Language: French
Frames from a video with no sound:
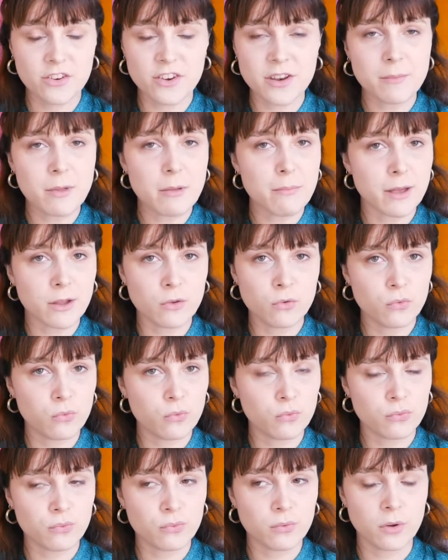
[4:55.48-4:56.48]
J'aimais pas du
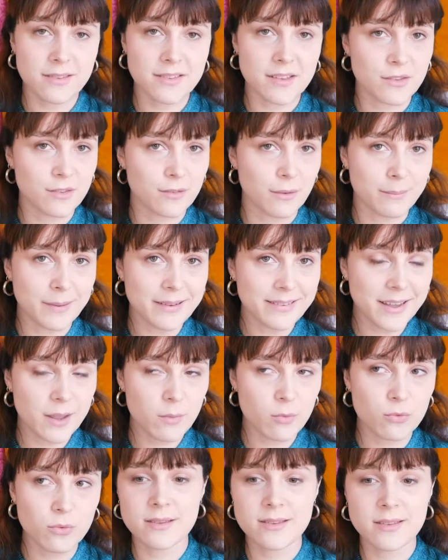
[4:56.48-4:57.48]
tout, ça ne sent pas très
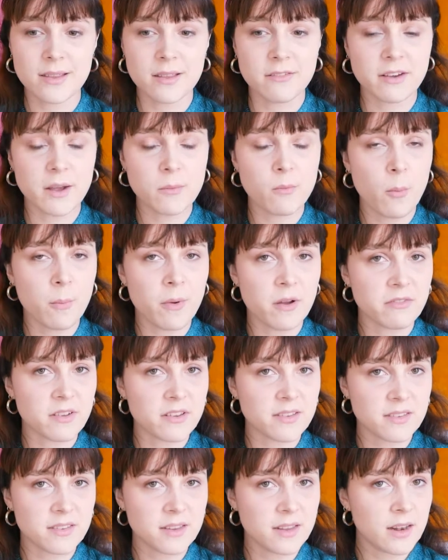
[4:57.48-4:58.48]
bon, c'est vraiment pas
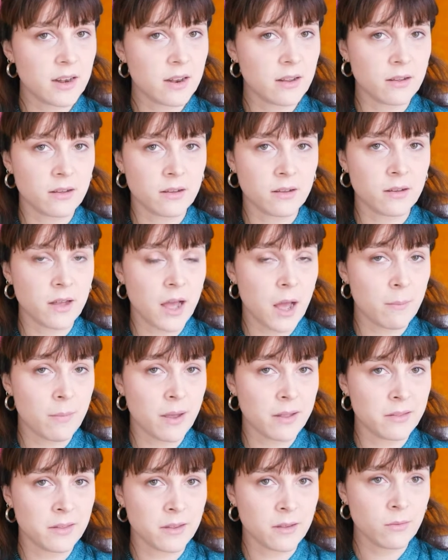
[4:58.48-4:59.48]
facile à
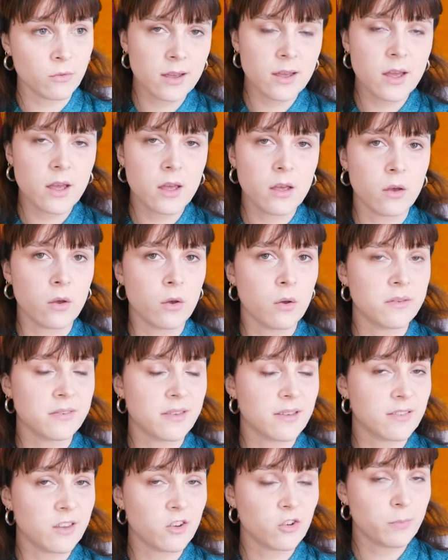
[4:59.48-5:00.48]
manier. Euh,
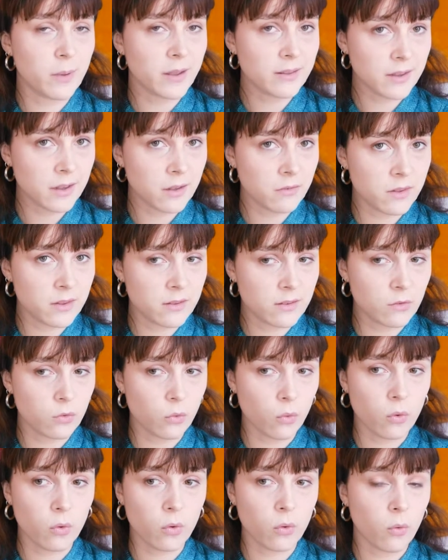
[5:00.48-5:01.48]
ça sèche pas très vite
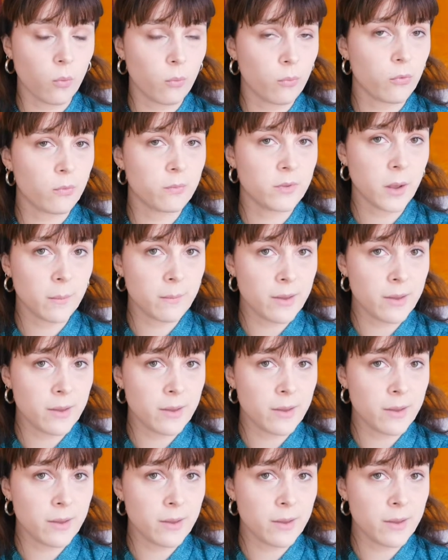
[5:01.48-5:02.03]
donc euh, on peut bien